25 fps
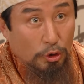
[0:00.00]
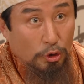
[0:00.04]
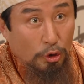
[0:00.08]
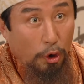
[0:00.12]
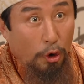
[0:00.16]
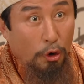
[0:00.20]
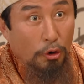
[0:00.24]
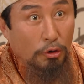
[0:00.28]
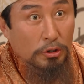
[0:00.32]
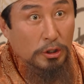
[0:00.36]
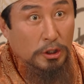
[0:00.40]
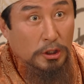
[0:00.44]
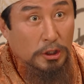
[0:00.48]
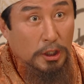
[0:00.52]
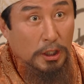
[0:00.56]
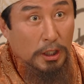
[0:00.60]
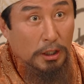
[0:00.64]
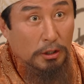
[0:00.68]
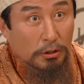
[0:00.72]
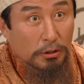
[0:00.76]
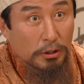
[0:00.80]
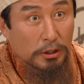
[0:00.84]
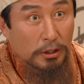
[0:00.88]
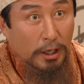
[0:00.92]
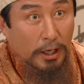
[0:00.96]

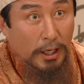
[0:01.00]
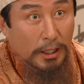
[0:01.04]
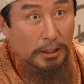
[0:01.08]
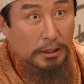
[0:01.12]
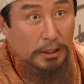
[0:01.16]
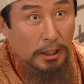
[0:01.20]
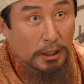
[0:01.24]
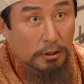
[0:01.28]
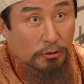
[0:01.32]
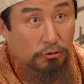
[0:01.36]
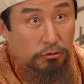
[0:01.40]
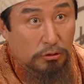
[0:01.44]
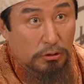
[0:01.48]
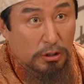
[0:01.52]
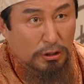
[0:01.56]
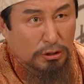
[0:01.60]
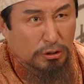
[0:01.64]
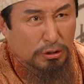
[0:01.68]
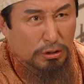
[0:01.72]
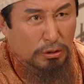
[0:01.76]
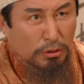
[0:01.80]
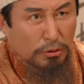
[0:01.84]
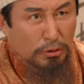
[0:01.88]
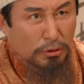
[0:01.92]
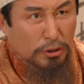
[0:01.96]
통째로 너한테 굴러
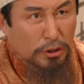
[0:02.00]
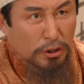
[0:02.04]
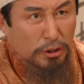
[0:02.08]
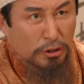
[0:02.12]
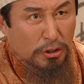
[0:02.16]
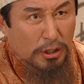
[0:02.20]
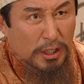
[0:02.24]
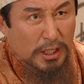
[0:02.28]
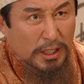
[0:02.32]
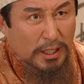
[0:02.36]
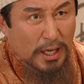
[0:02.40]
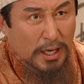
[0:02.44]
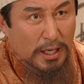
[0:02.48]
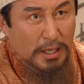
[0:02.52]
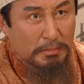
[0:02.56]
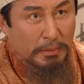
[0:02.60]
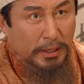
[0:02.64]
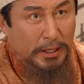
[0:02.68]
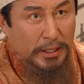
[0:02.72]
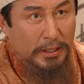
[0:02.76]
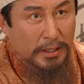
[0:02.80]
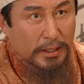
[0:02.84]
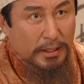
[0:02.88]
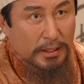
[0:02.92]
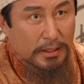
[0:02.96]
들어올 수도 있다 이
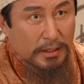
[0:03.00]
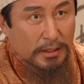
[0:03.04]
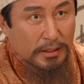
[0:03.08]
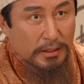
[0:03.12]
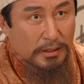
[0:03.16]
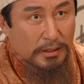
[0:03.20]
말이야